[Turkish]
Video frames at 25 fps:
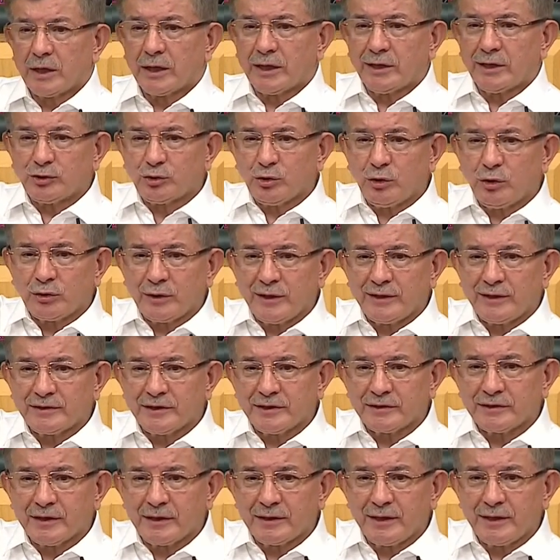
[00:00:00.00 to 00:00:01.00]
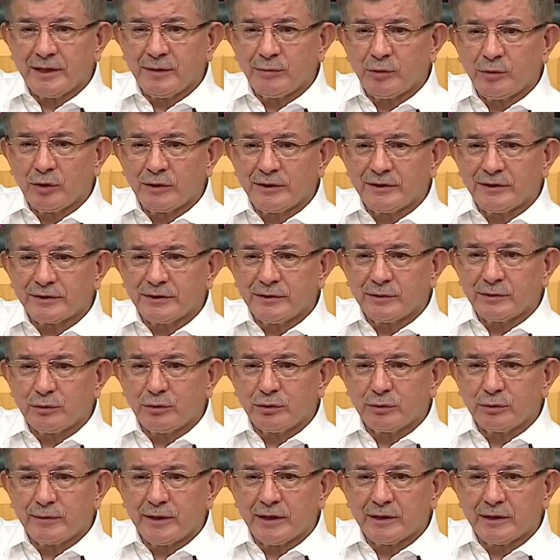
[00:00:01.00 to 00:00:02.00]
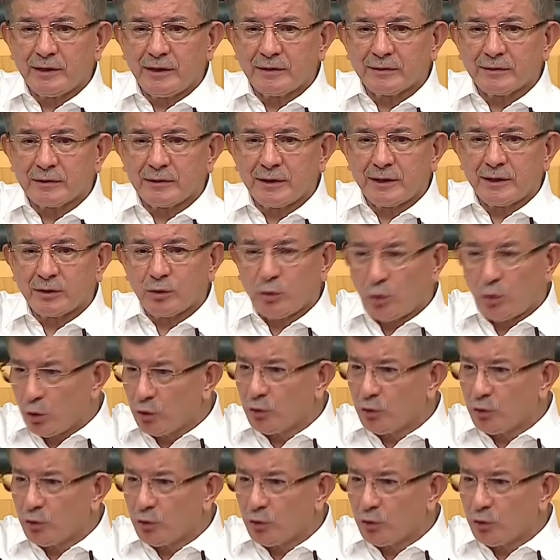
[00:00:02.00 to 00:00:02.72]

Karasu Organize Sanayi Bölgesi'ni kurmaya kalktılar.